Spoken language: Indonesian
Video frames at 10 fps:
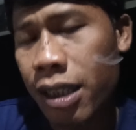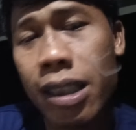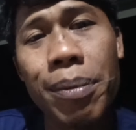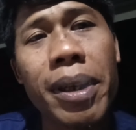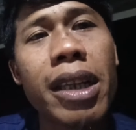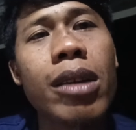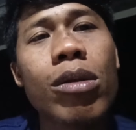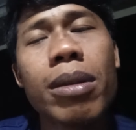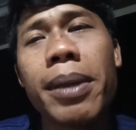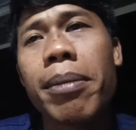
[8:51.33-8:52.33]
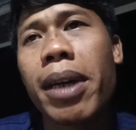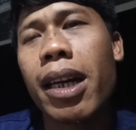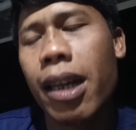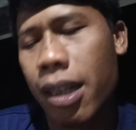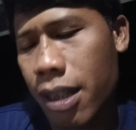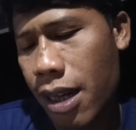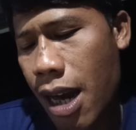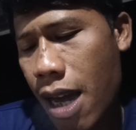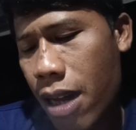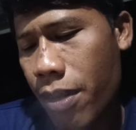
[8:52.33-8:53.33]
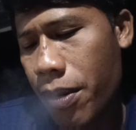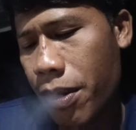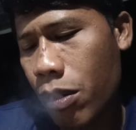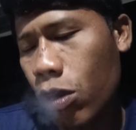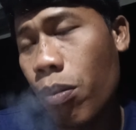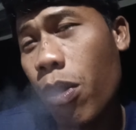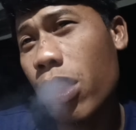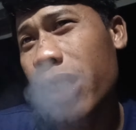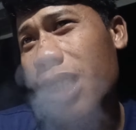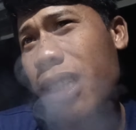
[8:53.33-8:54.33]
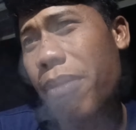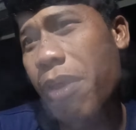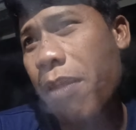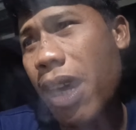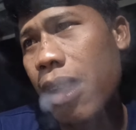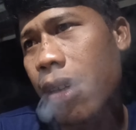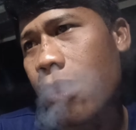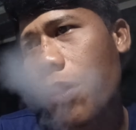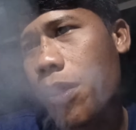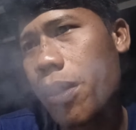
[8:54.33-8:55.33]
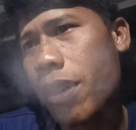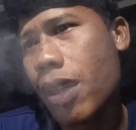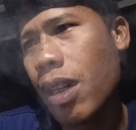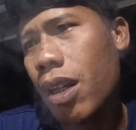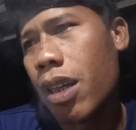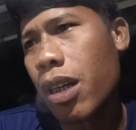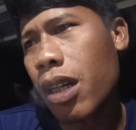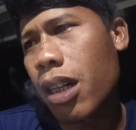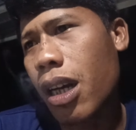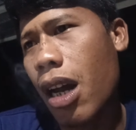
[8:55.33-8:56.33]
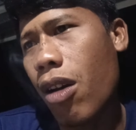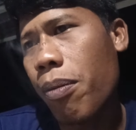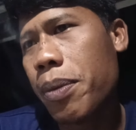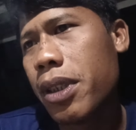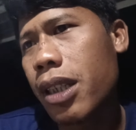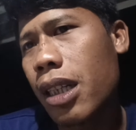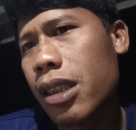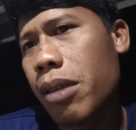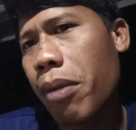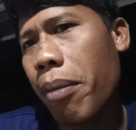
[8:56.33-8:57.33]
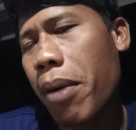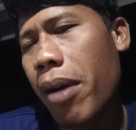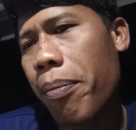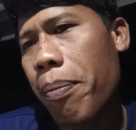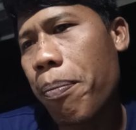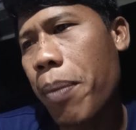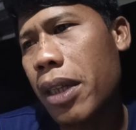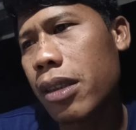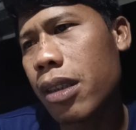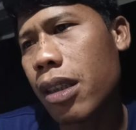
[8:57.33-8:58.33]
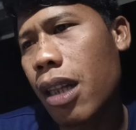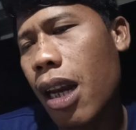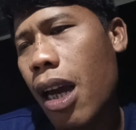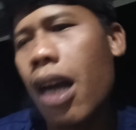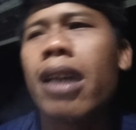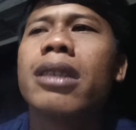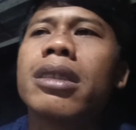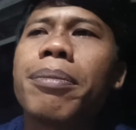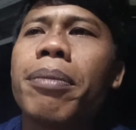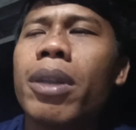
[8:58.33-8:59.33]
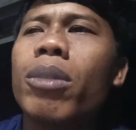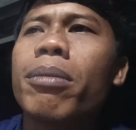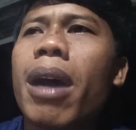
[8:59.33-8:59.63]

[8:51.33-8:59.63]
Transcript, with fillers: seperti itu teman-teman ya untuk prosesnya memang kalau bisa sih memang pas setelah sebelum